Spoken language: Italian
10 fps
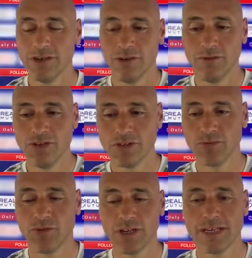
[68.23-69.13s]
Non vince più
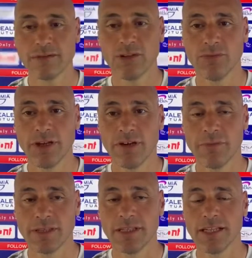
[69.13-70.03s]
fuori casa, ma domani è una
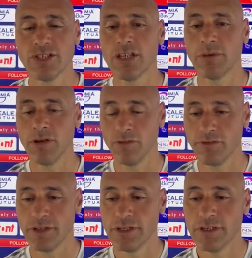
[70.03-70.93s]
partita già da playoff.